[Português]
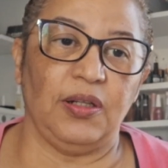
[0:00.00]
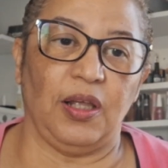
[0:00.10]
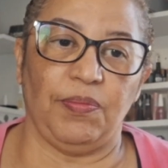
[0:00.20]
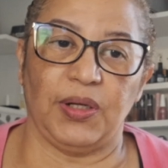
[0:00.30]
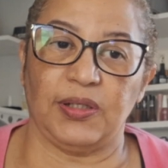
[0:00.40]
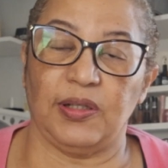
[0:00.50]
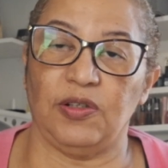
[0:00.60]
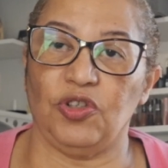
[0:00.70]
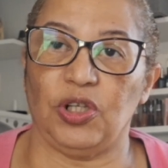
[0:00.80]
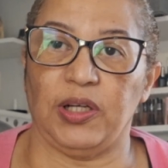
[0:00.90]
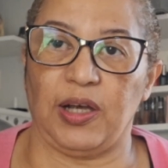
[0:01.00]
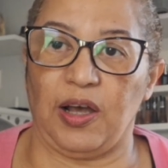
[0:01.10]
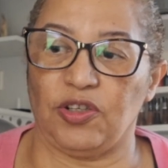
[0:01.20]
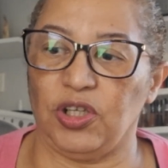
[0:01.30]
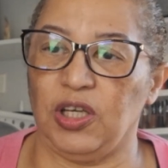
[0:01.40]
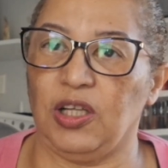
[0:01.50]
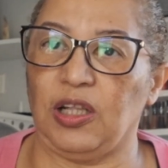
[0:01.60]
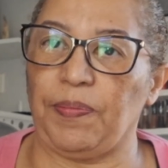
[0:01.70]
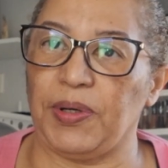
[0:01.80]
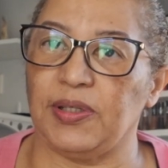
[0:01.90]
que tem bastante alicate aqui que
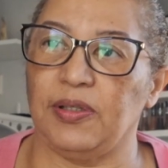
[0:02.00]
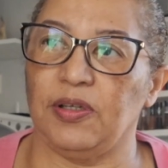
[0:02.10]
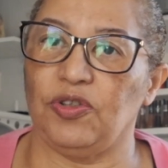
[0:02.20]
tá precisando